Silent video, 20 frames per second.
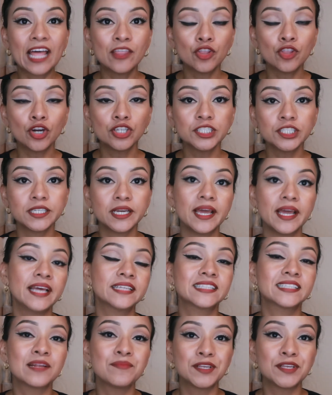noche
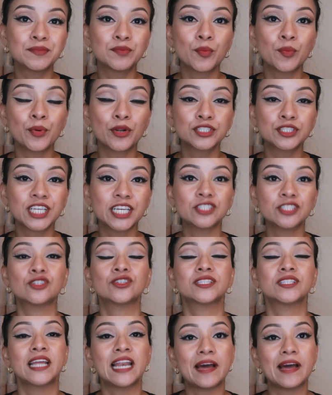es el mismo
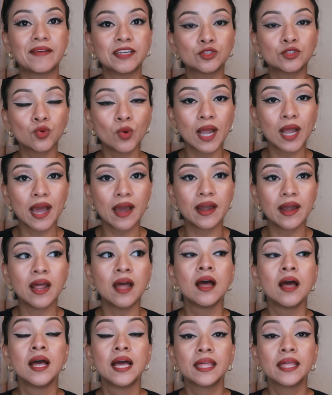proceso, te lavas tu
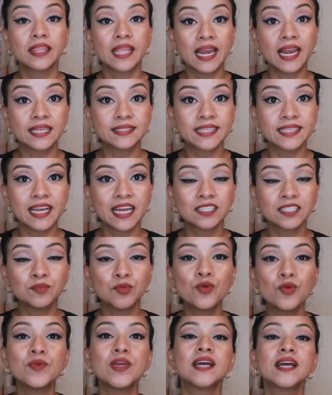cara, te la secas
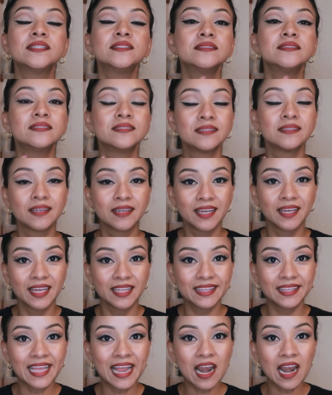muy bien,
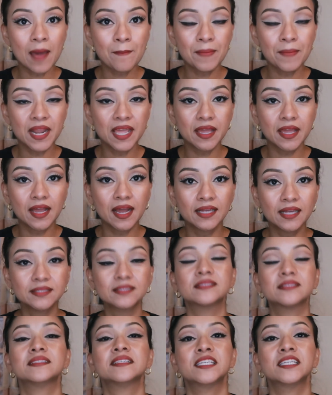te la aplicas,
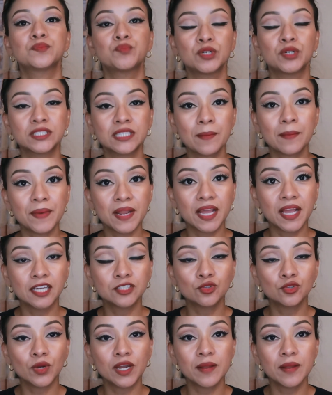después te
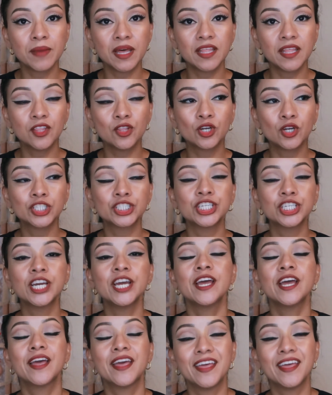aplicas tu crema de
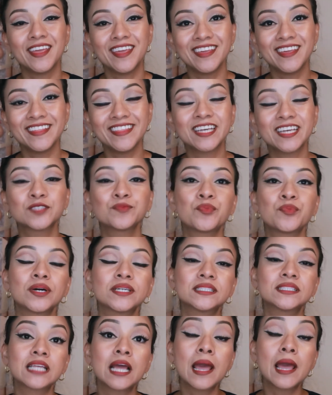noche y
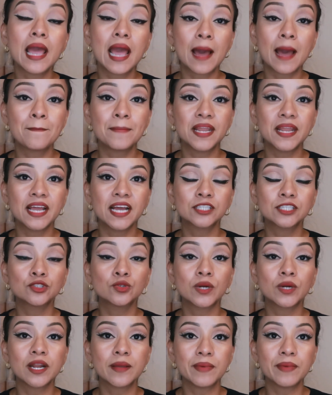después te aplicas
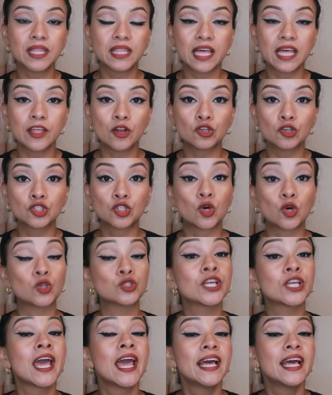tu cremita de los
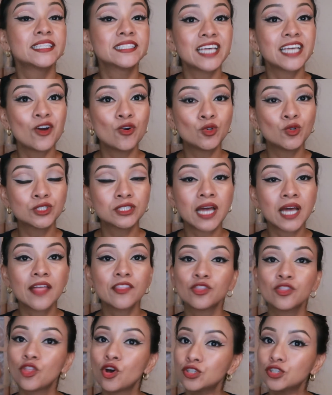ojos. Se usa
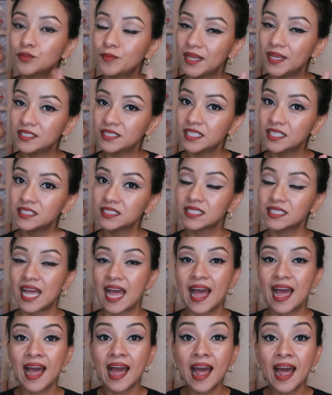dos veces
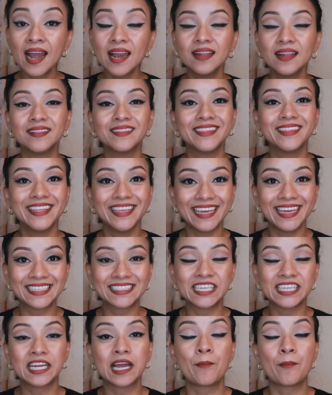al
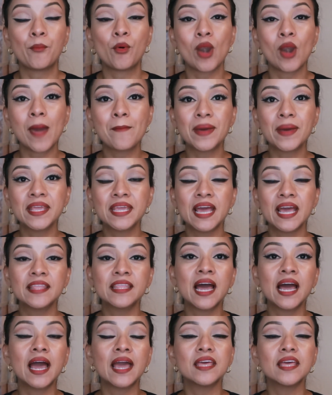día, chica, por la
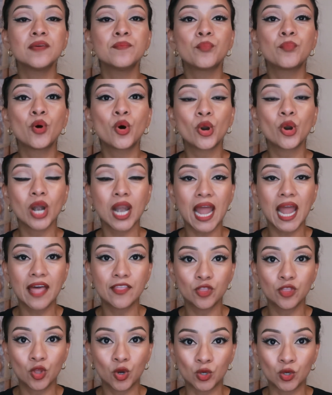mañana y por la
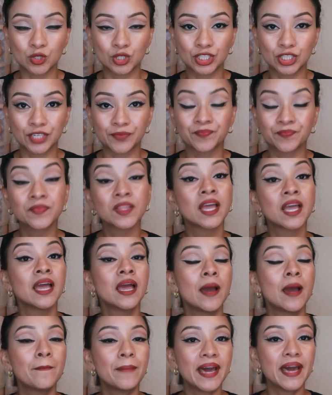noche,
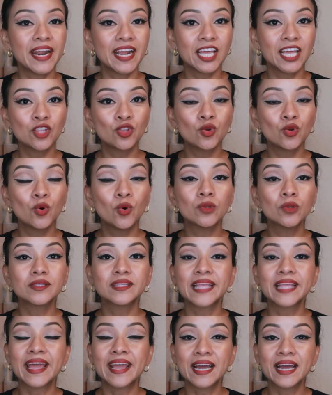para que tú
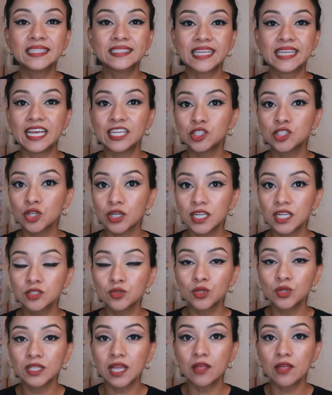tengas esos
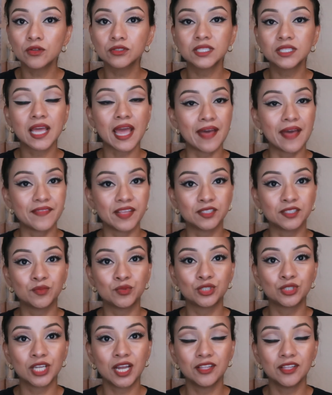resultados que andas
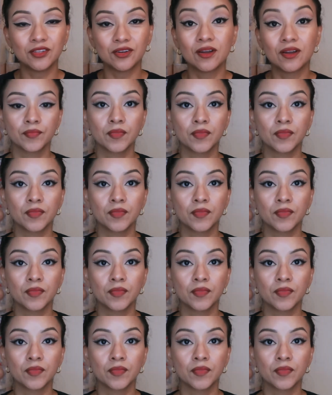buscando.